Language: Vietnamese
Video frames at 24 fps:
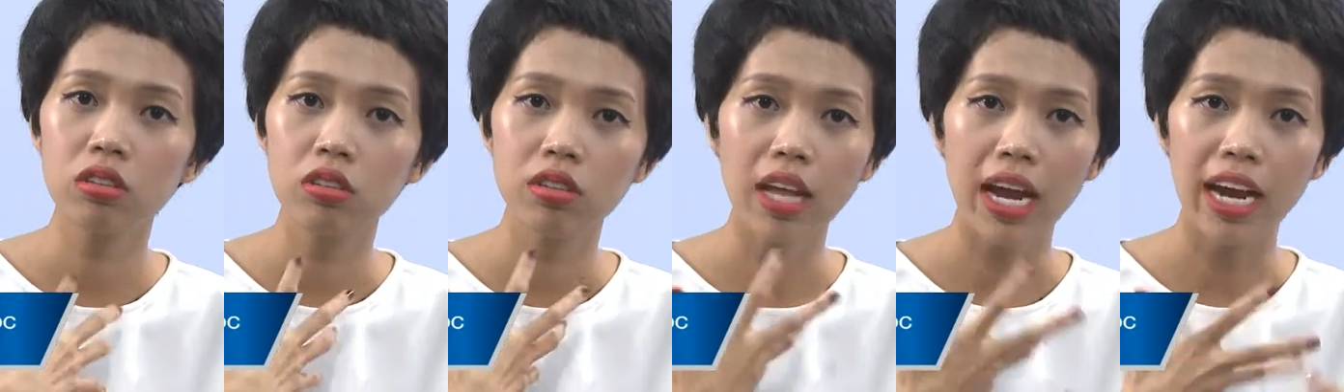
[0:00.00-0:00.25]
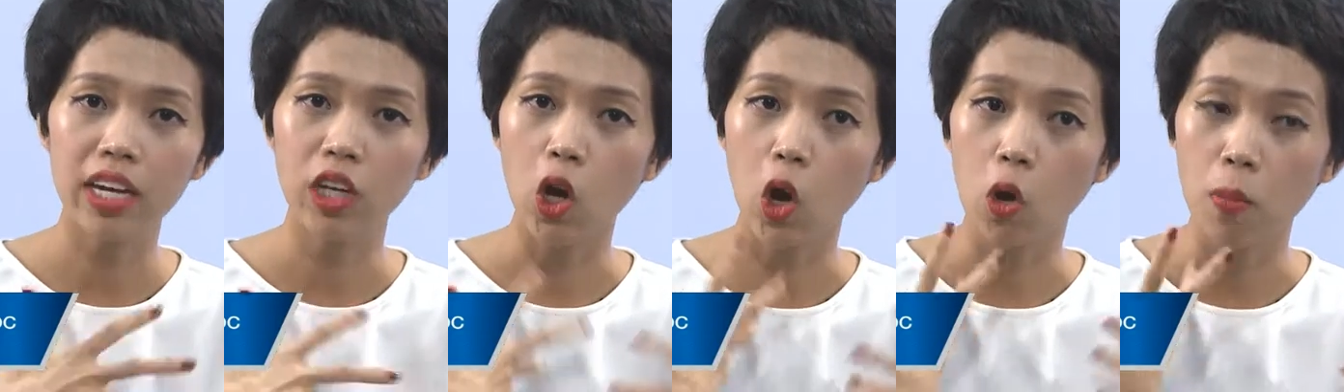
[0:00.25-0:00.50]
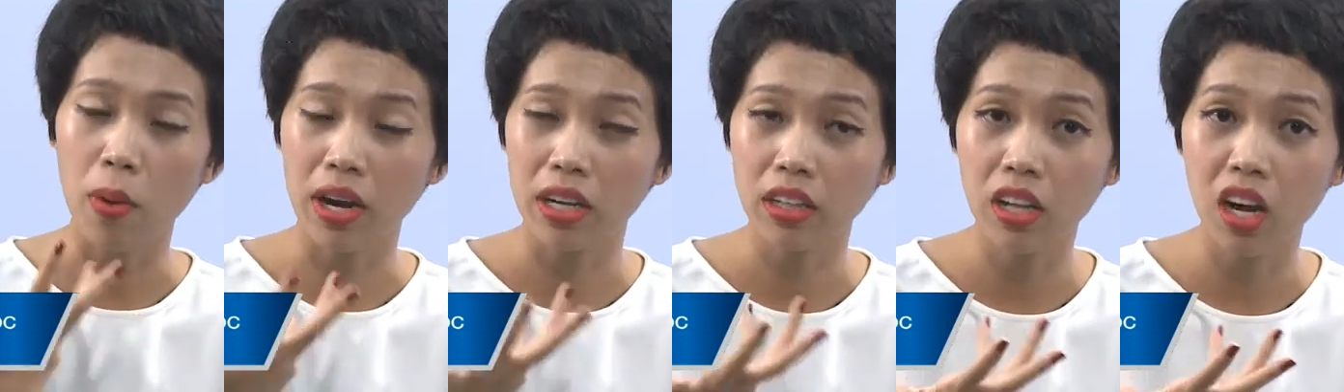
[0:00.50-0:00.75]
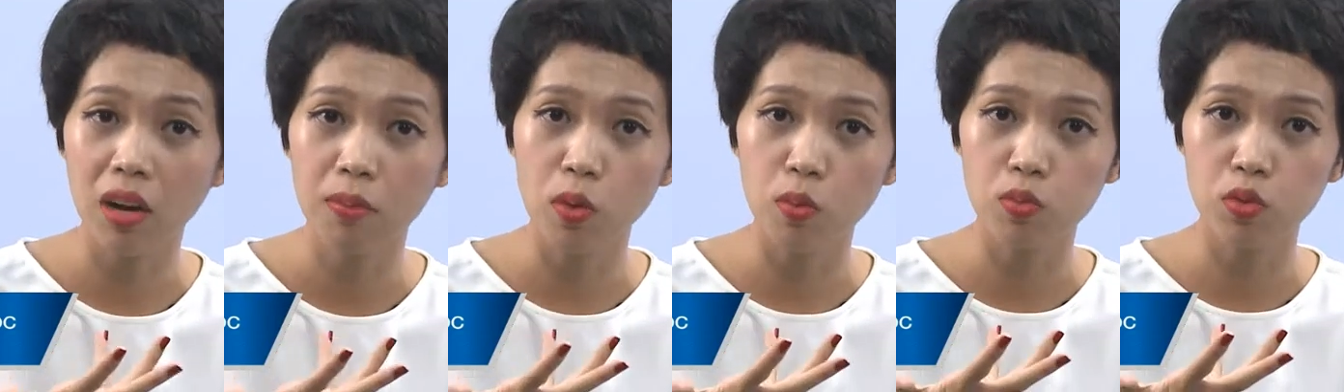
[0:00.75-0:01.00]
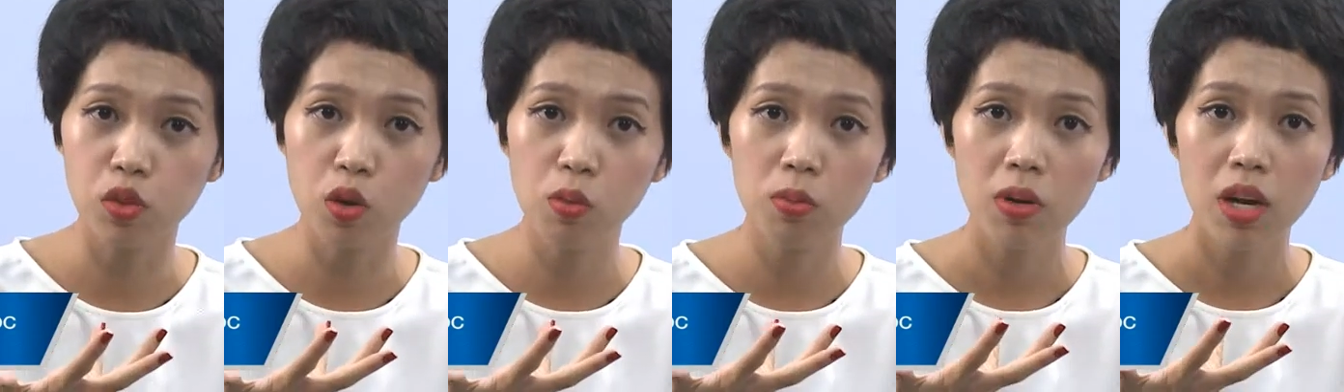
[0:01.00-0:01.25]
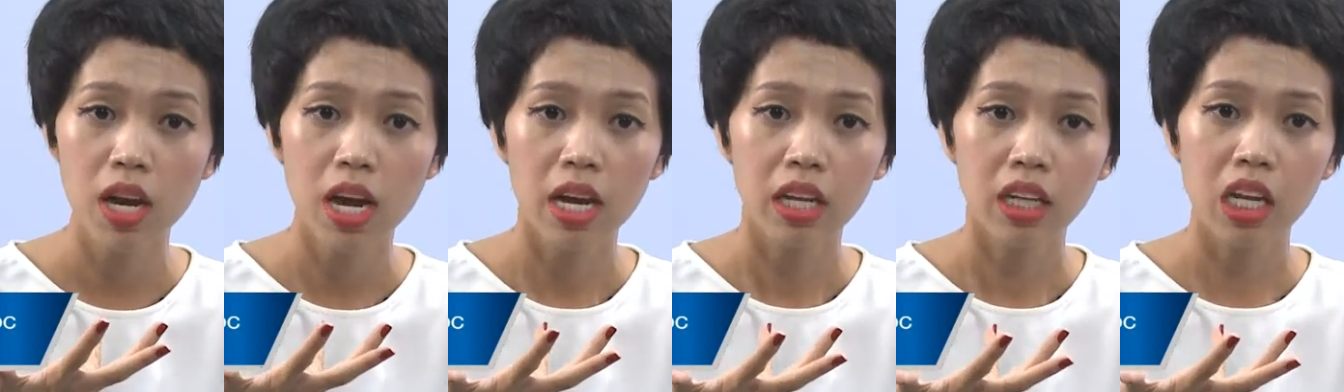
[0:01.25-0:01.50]
thay đổi bản thân một chút
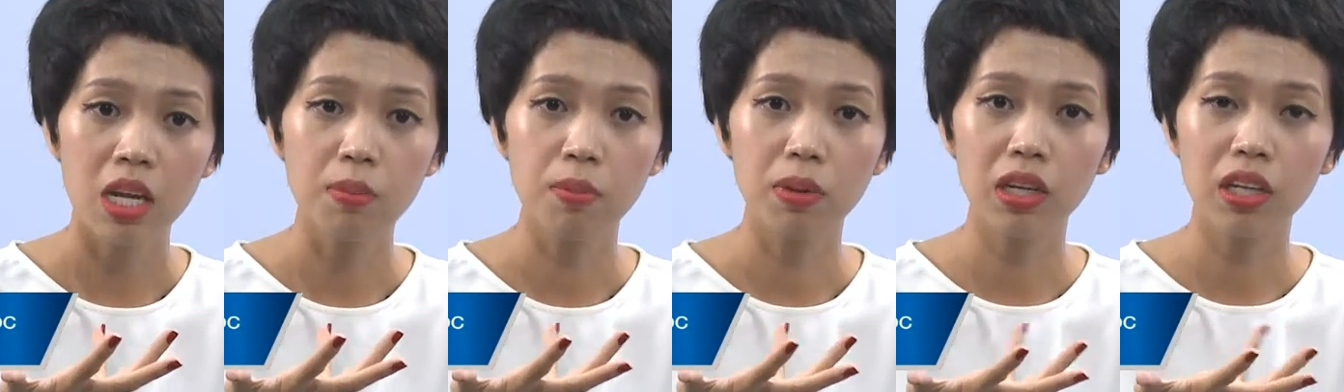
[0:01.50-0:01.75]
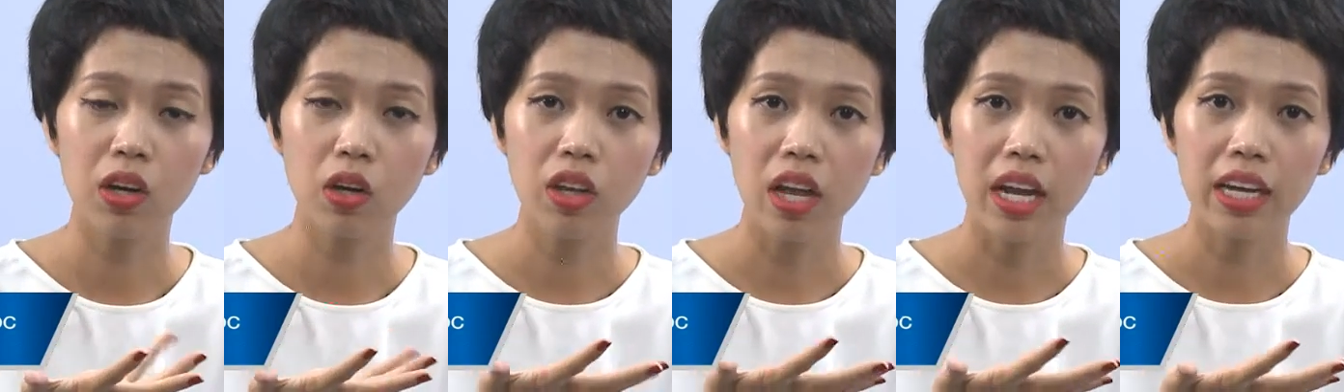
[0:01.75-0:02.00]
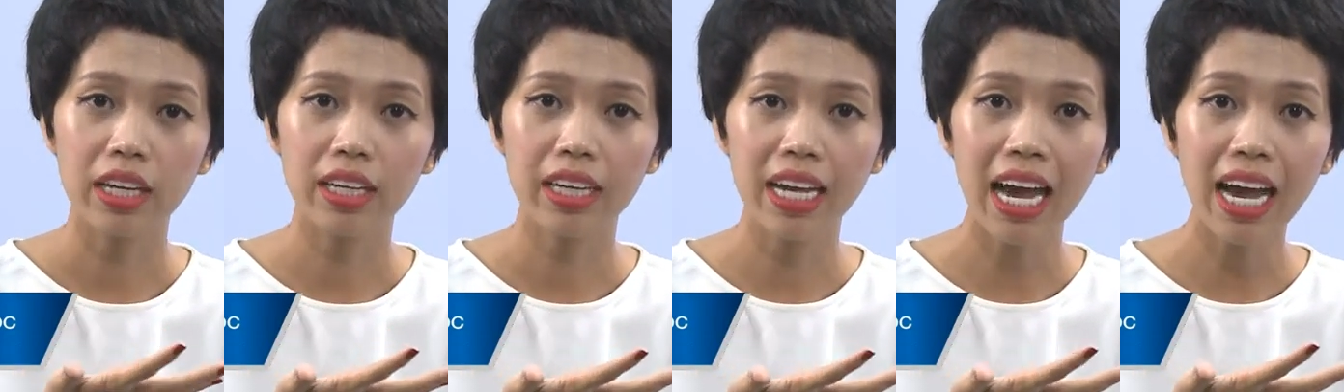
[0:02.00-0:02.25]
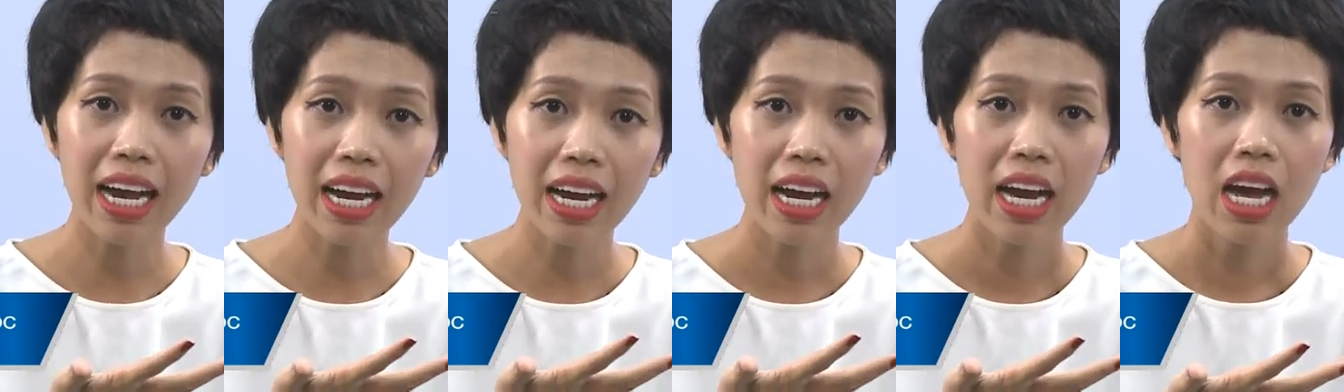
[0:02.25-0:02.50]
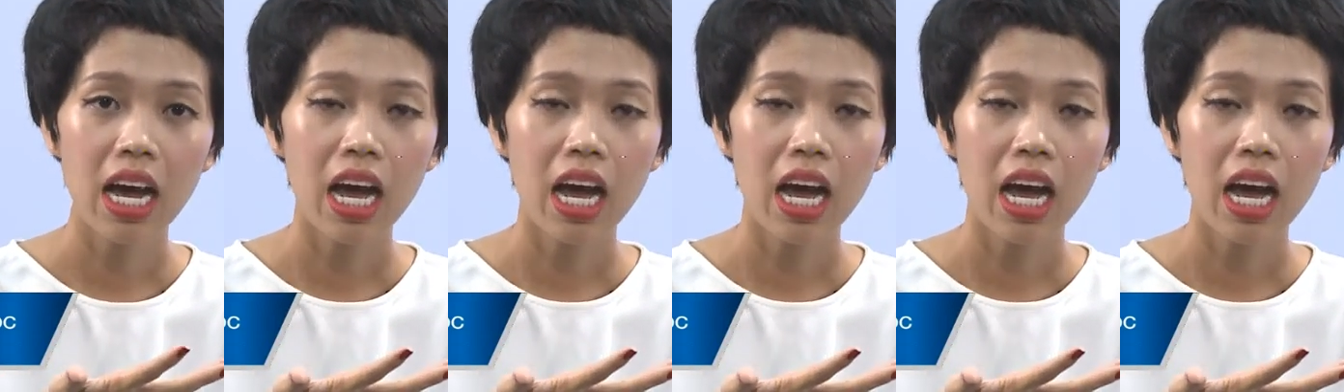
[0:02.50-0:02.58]
thì mình có thể cắt